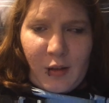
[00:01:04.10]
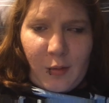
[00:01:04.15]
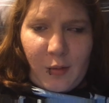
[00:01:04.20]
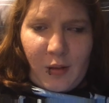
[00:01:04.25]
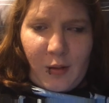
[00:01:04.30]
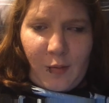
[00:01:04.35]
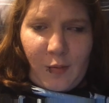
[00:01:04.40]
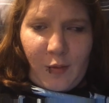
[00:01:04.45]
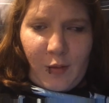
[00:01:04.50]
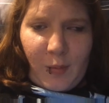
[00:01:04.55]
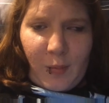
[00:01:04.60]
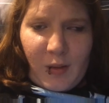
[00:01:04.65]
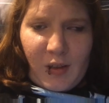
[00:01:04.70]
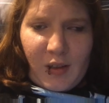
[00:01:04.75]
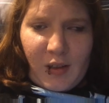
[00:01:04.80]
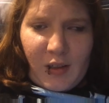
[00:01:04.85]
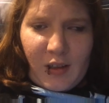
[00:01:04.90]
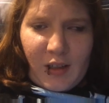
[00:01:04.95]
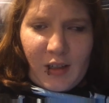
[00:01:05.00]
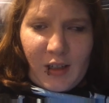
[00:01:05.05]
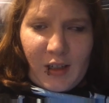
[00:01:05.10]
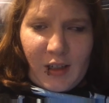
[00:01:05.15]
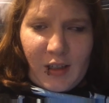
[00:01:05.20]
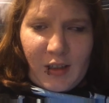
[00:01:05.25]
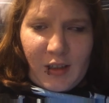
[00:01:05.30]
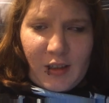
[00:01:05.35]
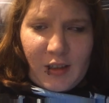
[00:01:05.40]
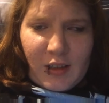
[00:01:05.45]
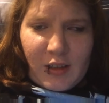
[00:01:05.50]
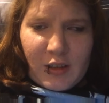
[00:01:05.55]
zwar am Vormittag
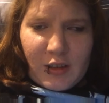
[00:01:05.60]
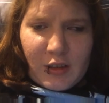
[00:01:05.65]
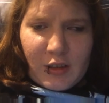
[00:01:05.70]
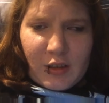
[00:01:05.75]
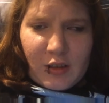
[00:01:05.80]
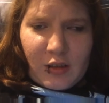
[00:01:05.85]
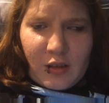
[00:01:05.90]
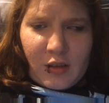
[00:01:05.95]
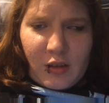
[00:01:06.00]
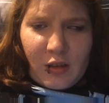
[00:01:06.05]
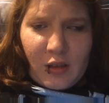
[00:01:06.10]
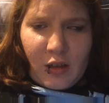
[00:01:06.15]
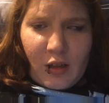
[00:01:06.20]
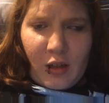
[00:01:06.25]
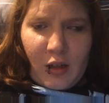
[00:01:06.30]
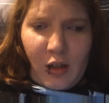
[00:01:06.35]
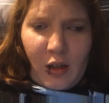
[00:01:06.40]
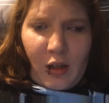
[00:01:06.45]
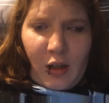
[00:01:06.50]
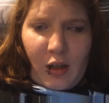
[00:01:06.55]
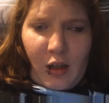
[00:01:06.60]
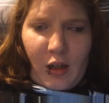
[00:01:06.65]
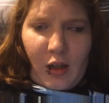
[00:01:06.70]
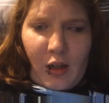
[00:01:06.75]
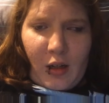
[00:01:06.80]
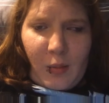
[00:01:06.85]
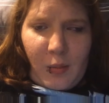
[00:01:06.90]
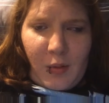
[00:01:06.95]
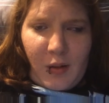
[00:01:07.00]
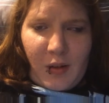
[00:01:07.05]
regnerisch,
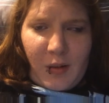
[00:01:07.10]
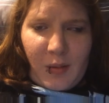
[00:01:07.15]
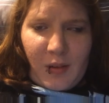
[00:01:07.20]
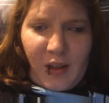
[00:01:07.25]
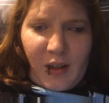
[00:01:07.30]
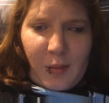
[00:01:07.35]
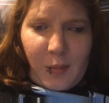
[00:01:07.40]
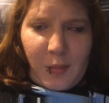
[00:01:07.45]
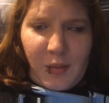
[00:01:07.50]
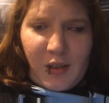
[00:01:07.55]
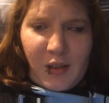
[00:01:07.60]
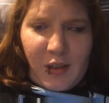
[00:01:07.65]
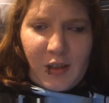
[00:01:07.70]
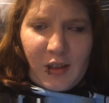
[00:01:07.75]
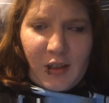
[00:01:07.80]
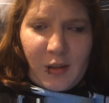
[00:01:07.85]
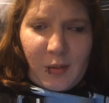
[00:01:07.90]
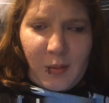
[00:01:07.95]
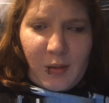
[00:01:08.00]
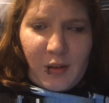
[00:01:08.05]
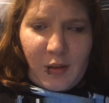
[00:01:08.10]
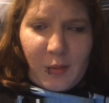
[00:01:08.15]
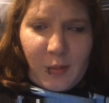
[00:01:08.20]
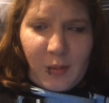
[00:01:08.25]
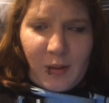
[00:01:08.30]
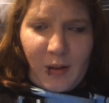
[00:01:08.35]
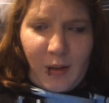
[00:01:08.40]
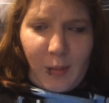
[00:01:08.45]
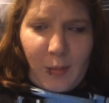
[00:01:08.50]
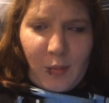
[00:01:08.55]
aber am Nachmittag war es
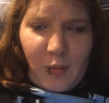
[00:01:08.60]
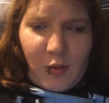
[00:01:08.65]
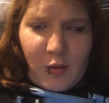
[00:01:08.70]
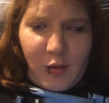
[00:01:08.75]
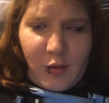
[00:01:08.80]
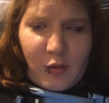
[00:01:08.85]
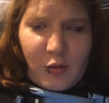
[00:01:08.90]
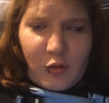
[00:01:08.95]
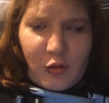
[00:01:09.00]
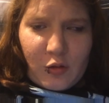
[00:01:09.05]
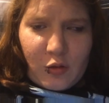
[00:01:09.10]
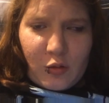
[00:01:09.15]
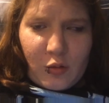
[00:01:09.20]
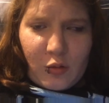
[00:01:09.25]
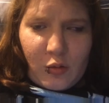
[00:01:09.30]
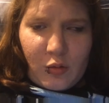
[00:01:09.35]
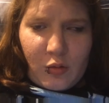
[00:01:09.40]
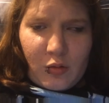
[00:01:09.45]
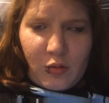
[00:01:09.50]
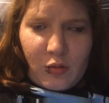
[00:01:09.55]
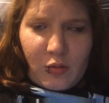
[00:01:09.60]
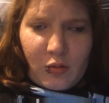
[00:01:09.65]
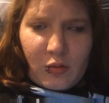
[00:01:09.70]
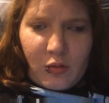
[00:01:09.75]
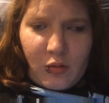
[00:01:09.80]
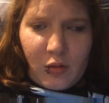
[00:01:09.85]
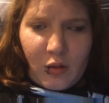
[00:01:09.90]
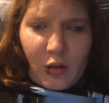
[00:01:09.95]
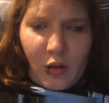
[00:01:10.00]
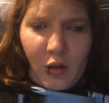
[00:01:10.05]
warm und schön
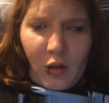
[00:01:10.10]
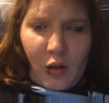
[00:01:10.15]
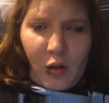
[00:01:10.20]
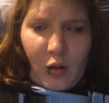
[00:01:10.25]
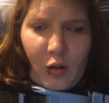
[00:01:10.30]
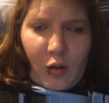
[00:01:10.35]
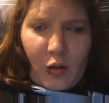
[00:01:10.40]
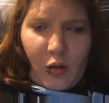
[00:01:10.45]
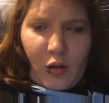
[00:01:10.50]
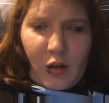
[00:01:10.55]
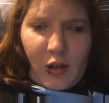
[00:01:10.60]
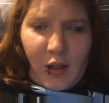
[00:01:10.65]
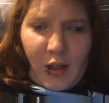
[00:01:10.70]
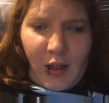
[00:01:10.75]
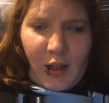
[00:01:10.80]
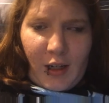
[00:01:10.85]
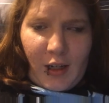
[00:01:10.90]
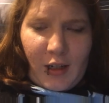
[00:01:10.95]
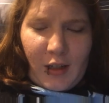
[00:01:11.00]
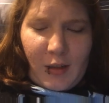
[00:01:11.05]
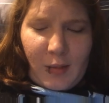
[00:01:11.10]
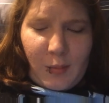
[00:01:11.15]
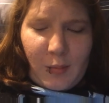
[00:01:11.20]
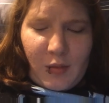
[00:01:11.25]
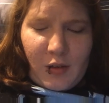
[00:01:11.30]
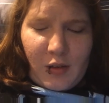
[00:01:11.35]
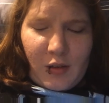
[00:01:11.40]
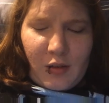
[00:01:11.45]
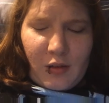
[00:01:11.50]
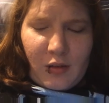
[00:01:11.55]
und klarer
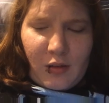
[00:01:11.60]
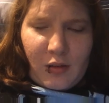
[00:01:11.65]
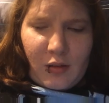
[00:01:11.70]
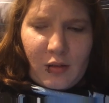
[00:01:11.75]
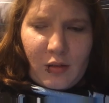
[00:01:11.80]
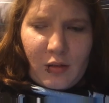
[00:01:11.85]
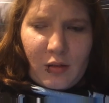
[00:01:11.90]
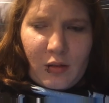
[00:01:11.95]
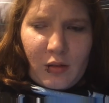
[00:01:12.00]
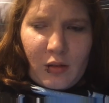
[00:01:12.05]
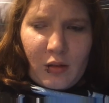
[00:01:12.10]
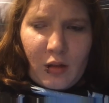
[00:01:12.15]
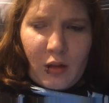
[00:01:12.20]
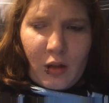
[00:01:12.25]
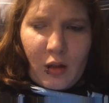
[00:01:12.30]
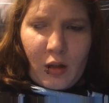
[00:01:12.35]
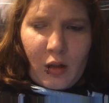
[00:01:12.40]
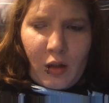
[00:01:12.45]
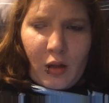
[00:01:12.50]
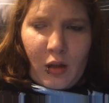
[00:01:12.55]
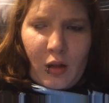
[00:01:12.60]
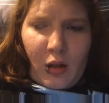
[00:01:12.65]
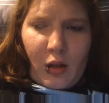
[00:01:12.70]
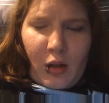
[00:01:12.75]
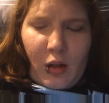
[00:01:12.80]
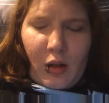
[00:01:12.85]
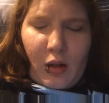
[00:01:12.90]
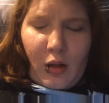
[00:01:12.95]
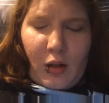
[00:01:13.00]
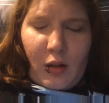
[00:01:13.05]
Himmel.
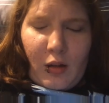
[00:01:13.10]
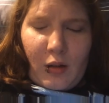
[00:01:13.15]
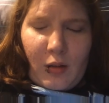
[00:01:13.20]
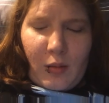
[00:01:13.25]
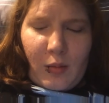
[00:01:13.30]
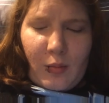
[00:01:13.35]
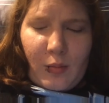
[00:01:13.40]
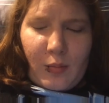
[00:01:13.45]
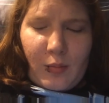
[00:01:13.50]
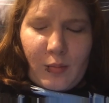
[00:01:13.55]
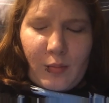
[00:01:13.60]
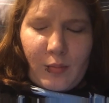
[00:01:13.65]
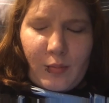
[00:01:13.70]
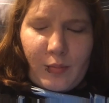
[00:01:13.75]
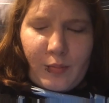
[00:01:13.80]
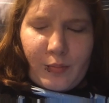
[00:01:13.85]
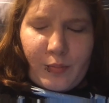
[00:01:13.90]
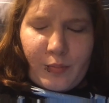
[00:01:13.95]
Ähm,